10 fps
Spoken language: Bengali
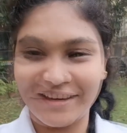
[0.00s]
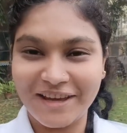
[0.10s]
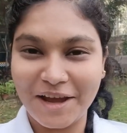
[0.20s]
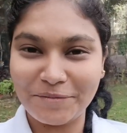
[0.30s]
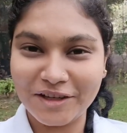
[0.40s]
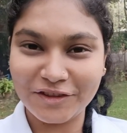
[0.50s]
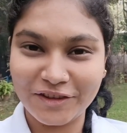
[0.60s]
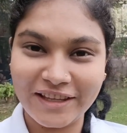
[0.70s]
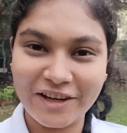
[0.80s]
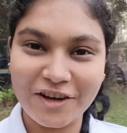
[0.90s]
আপনার সঙ্গে
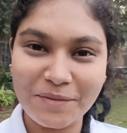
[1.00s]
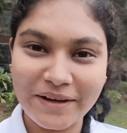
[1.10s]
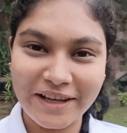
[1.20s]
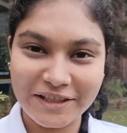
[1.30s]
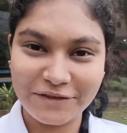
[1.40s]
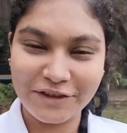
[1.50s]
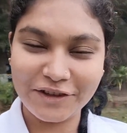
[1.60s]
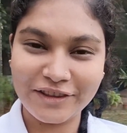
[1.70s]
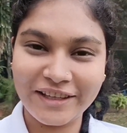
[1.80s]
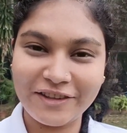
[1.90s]
দেখা হবে নেক্সট
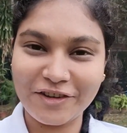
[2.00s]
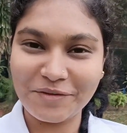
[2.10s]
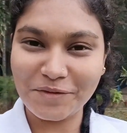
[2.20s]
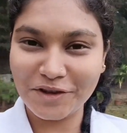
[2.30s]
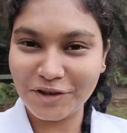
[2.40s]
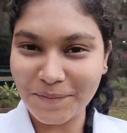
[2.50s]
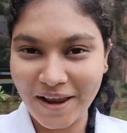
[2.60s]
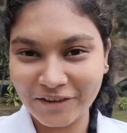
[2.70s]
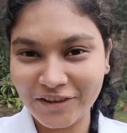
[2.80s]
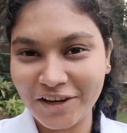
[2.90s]
ভিডিওতে তখন পর্যন্ত
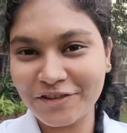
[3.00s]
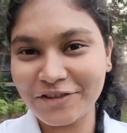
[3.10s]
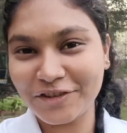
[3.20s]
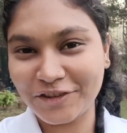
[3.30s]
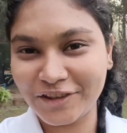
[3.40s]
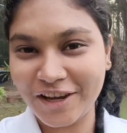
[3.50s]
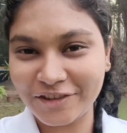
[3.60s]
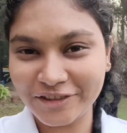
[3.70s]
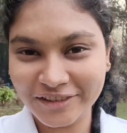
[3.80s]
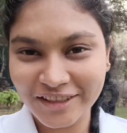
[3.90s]
ভালো থাকুন সুস্থ
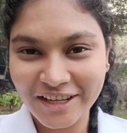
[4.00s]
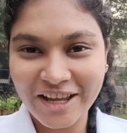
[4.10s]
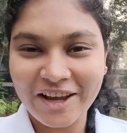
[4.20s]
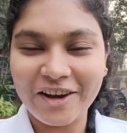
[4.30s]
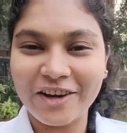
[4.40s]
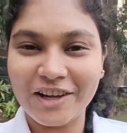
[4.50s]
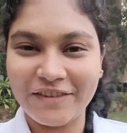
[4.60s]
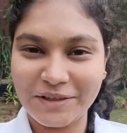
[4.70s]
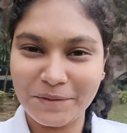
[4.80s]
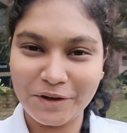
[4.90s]
থাকুন আর
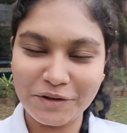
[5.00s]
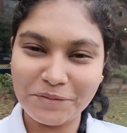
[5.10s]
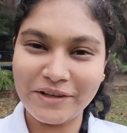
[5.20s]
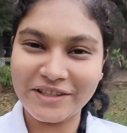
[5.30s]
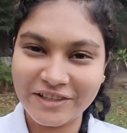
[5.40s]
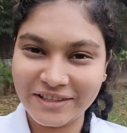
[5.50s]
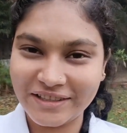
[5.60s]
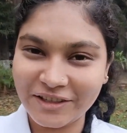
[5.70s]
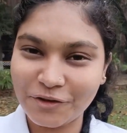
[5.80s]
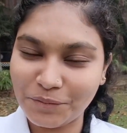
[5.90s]
ওয়েস্ট বেঙ্গল পুলিশের
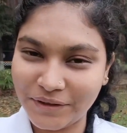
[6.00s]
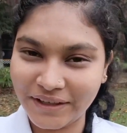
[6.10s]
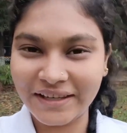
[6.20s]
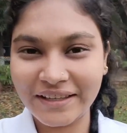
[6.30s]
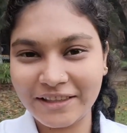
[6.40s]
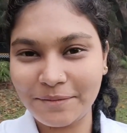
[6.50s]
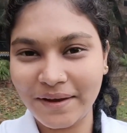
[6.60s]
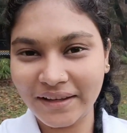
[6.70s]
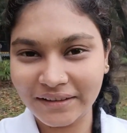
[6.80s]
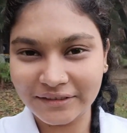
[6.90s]
রেজাল্ট খুব শীঘ্রই দিবে
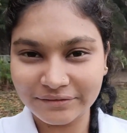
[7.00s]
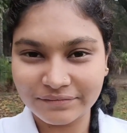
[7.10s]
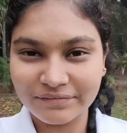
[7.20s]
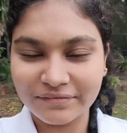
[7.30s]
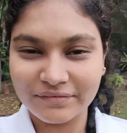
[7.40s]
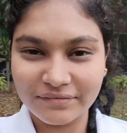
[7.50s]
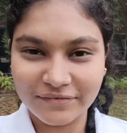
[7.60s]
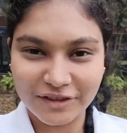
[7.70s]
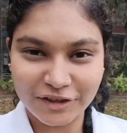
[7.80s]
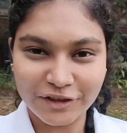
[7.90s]

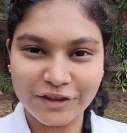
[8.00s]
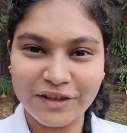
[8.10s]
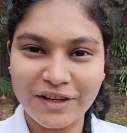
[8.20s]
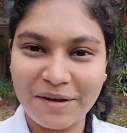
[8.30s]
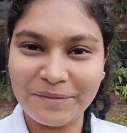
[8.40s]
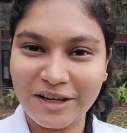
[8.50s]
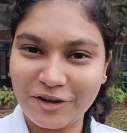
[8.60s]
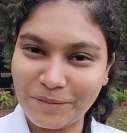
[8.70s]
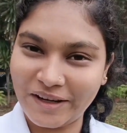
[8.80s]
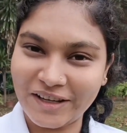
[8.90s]
তো আপনারা
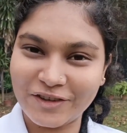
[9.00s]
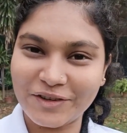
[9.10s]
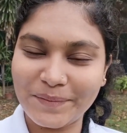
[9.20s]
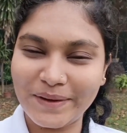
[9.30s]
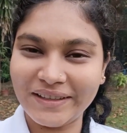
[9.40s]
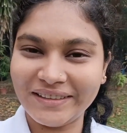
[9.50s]
অপেক্ষা করবেন